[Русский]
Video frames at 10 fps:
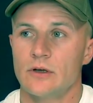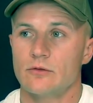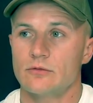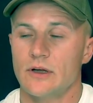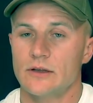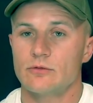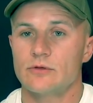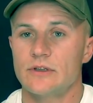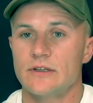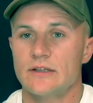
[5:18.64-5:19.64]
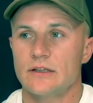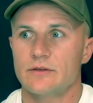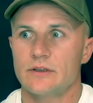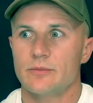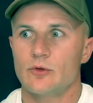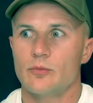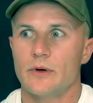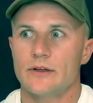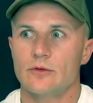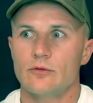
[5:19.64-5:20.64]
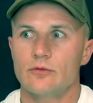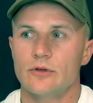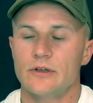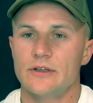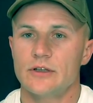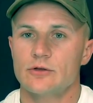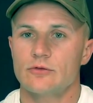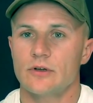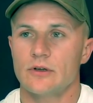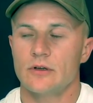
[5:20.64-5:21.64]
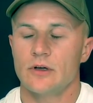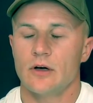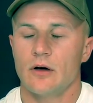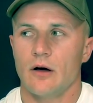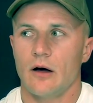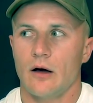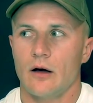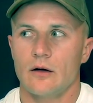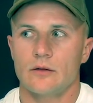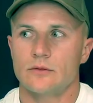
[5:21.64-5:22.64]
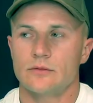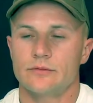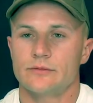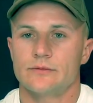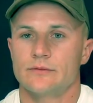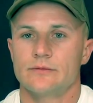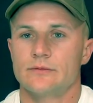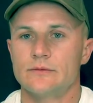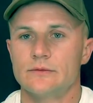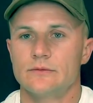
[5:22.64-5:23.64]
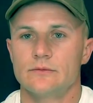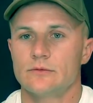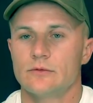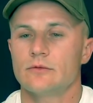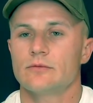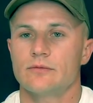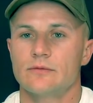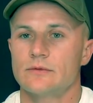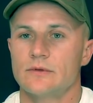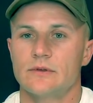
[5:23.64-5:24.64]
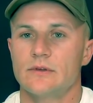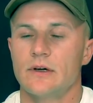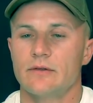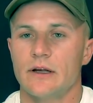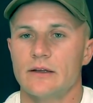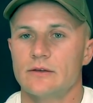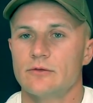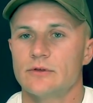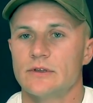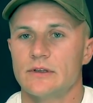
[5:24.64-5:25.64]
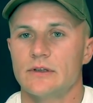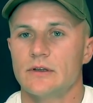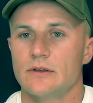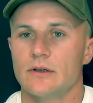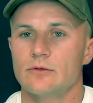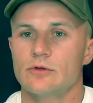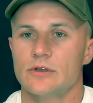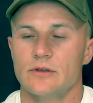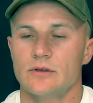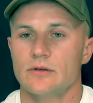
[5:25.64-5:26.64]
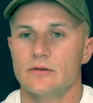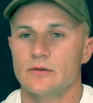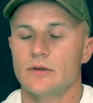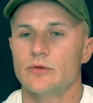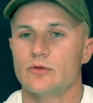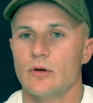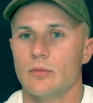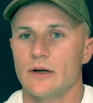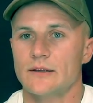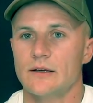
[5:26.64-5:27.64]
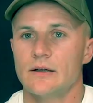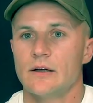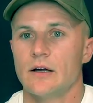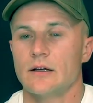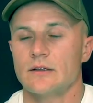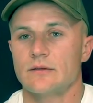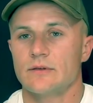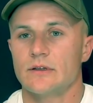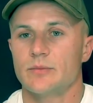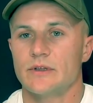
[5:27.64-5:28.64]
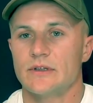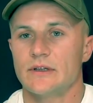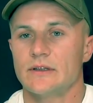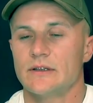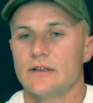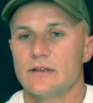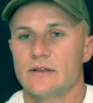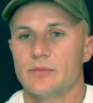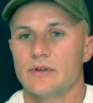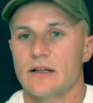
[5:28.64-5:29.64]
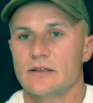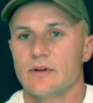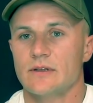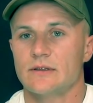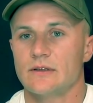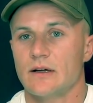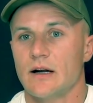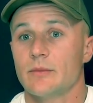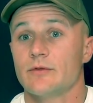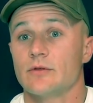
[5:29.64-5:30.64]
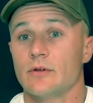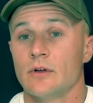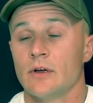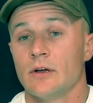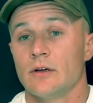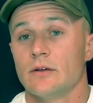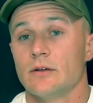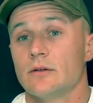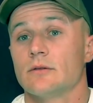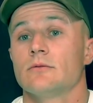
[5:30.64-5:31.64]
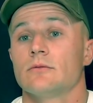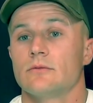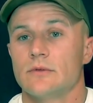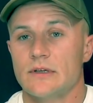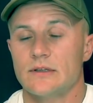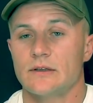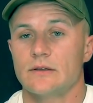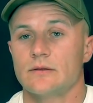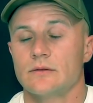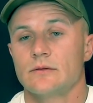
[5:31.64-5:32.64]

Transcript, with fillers: куда-то утилизировать и покупать новую одежду. А, а, ну, говорят люди такие, я лучше наберу обратно свои потерянные 10, 15, 20 килограмм и все. И, ну, если